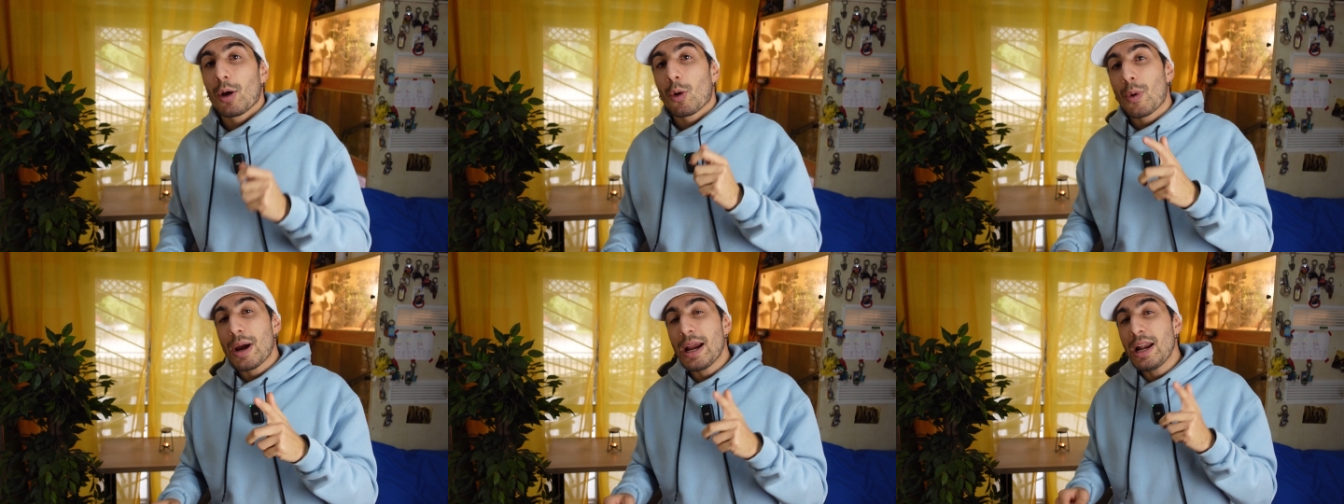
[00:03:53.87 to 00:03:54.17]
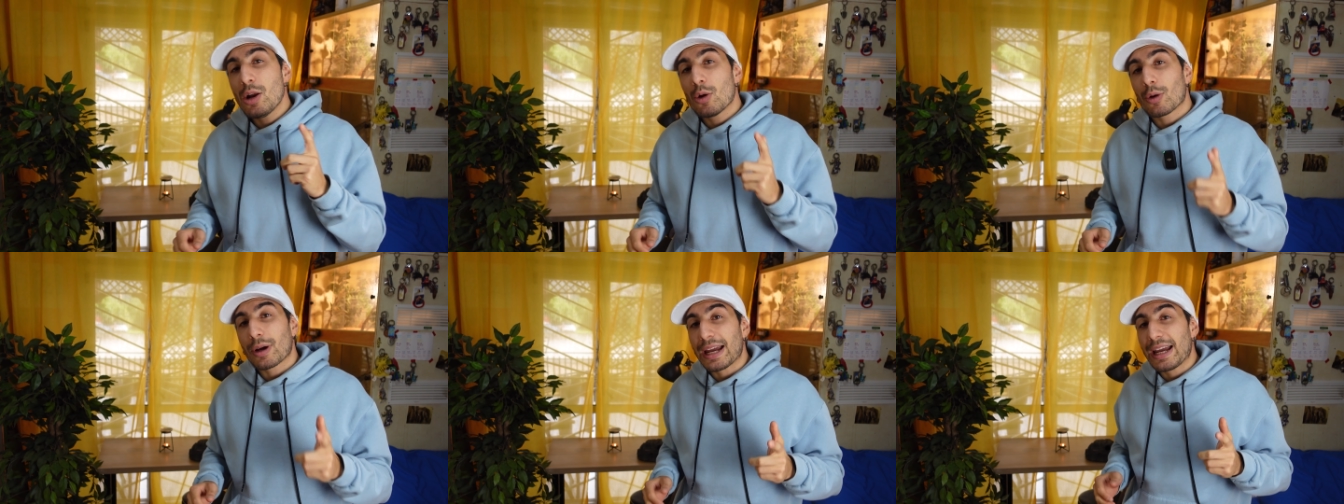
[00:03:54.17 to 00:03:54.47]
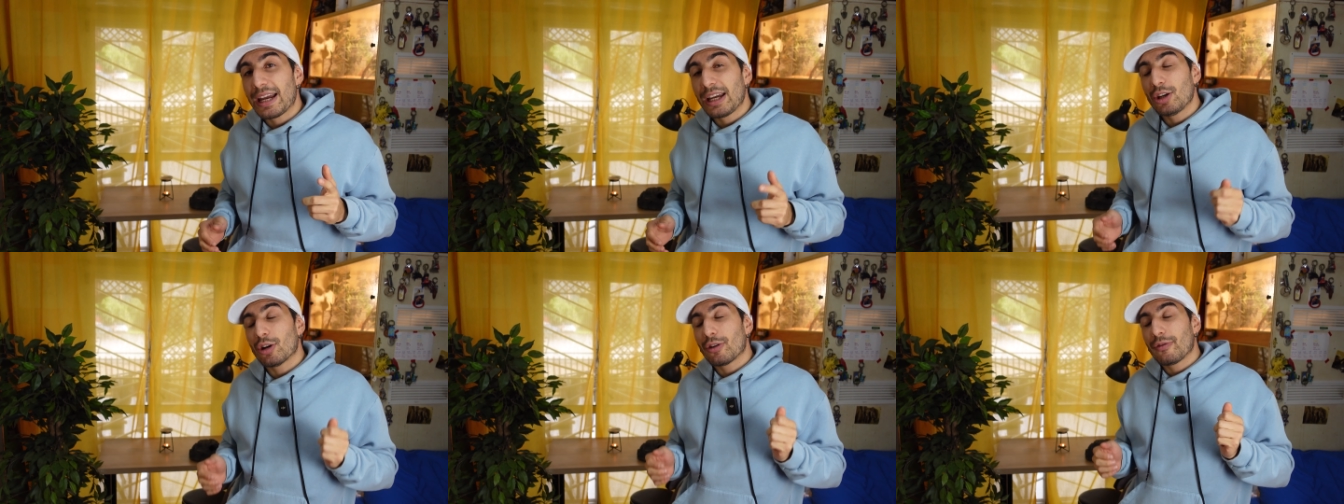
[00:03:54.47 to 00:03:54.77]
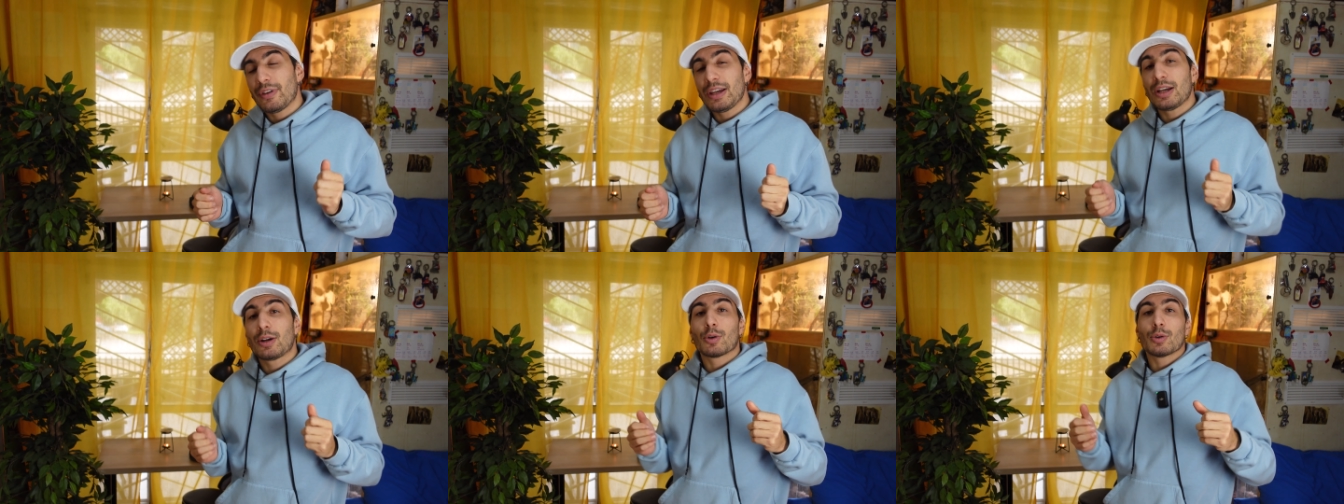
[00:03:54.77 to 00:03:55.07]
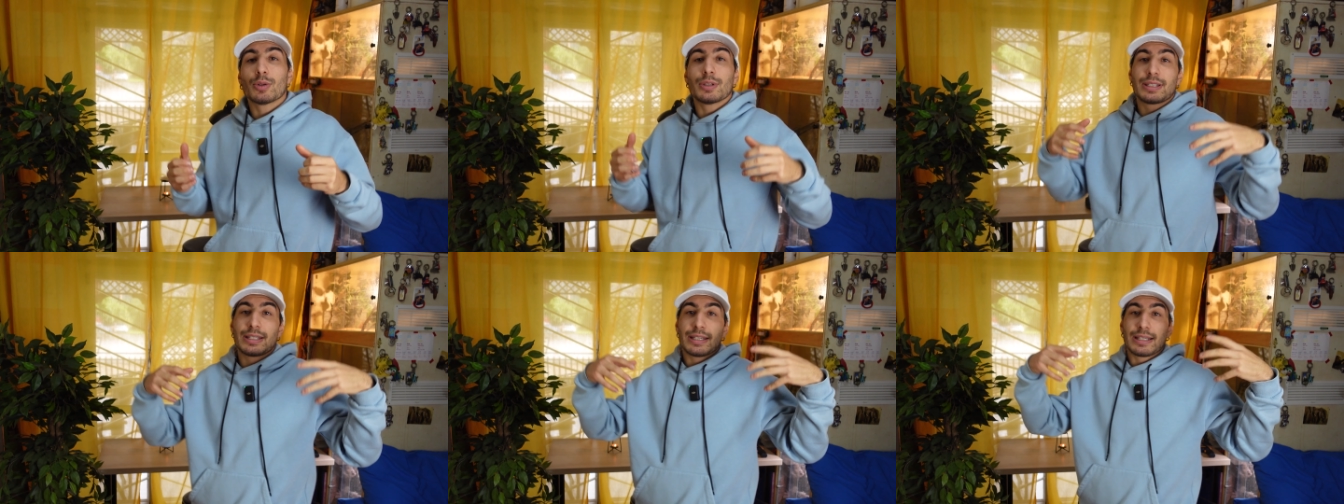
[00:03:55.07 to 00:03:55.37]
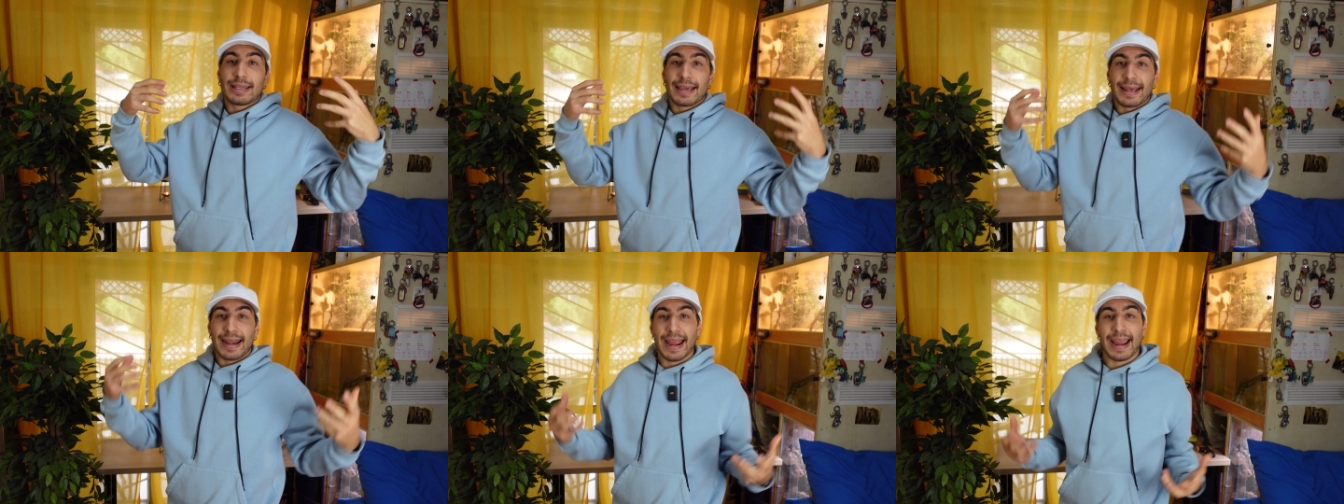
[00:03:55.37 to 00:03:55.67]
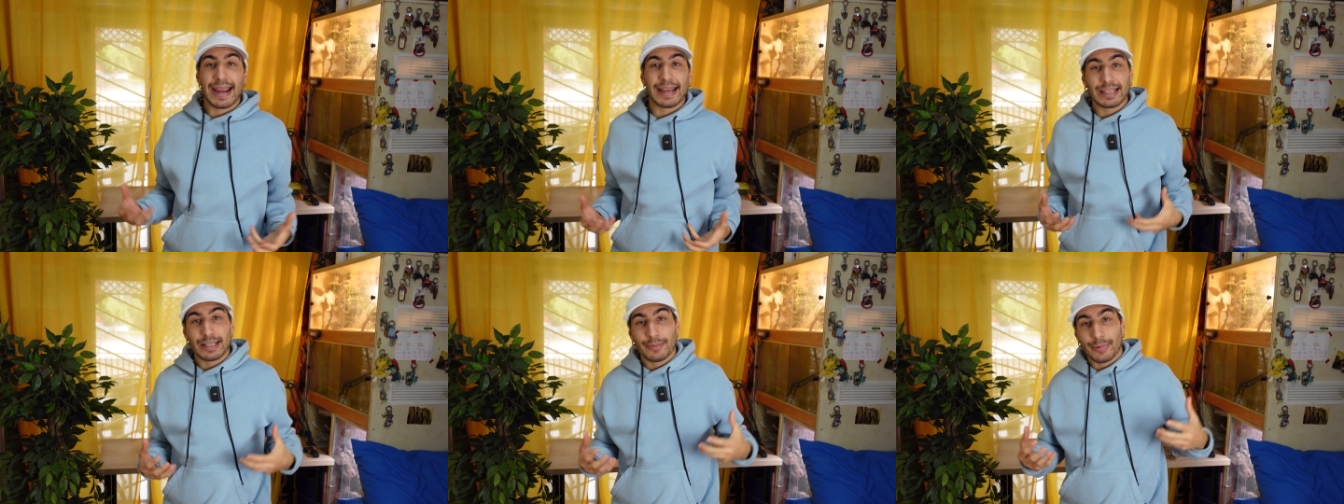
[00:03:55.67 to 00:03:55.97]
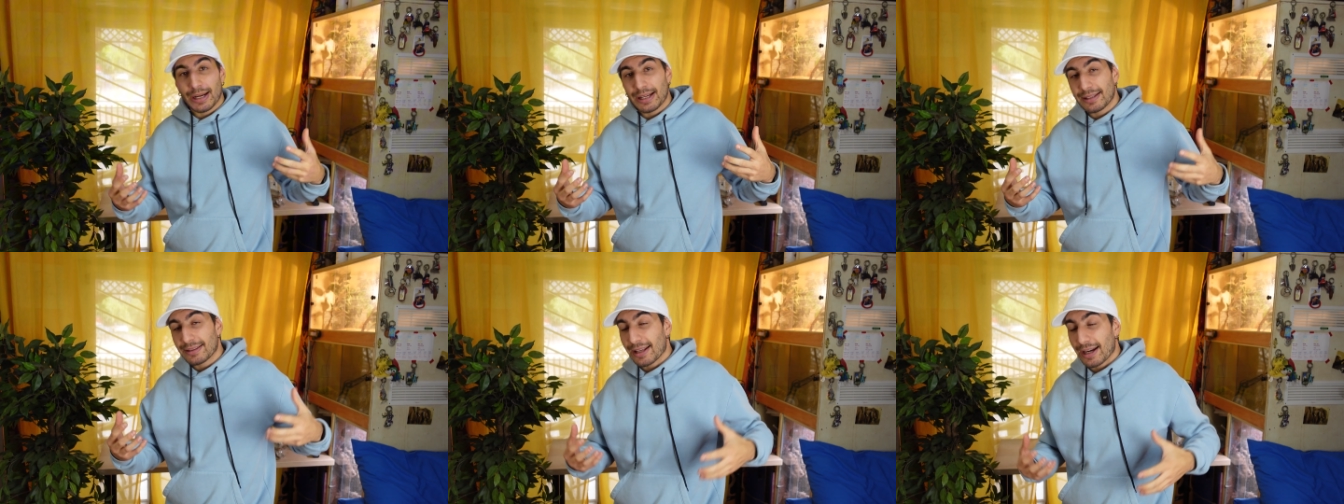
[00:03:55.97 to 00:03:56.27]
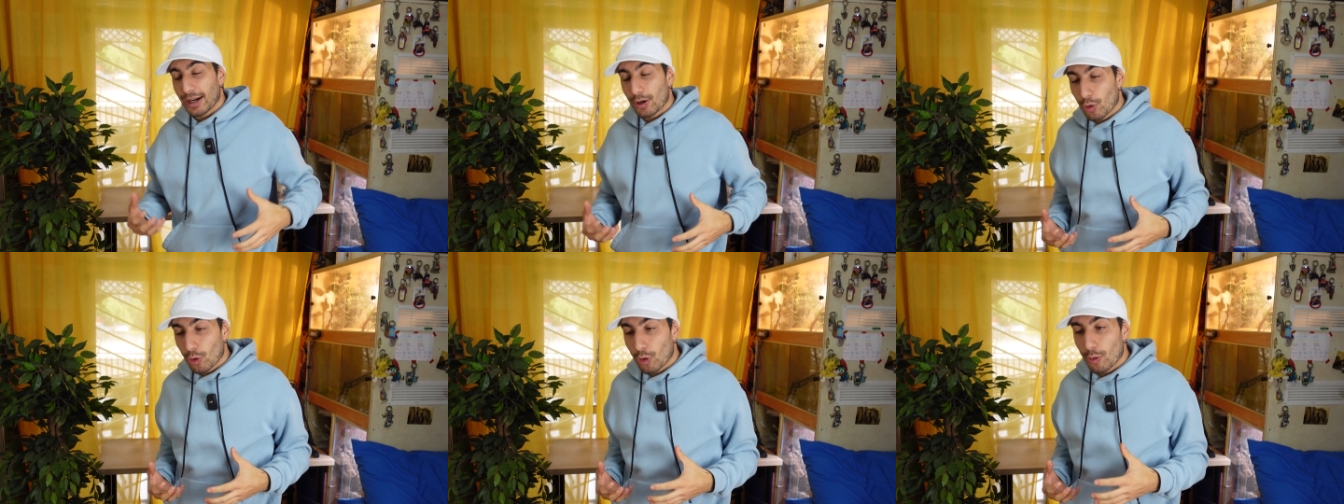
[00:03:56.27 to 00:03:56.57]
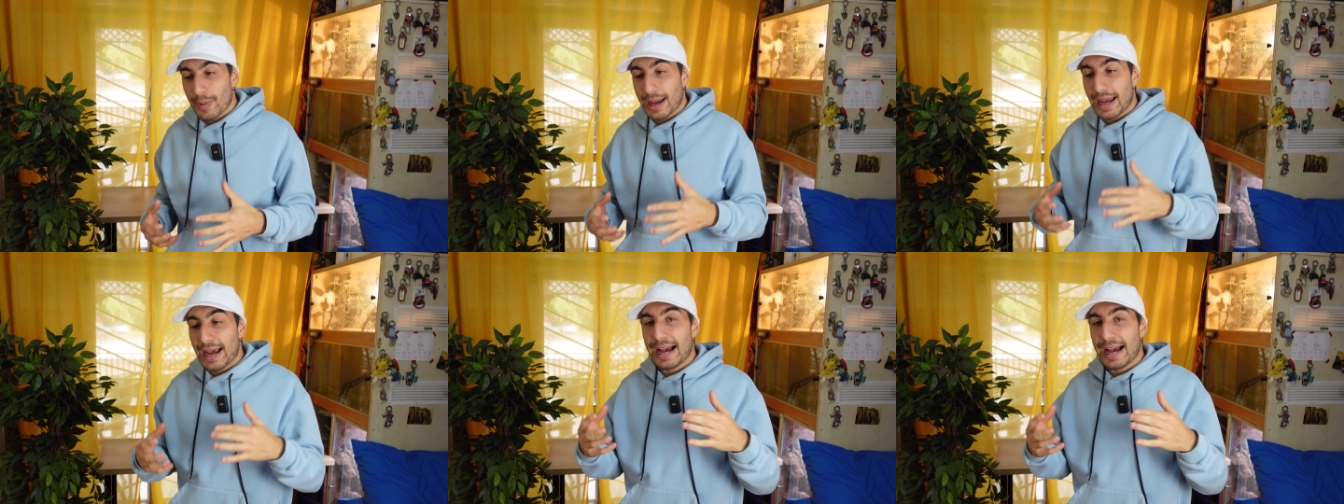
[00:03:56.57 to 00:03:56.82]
Quello che io vi consiglierei di prendere come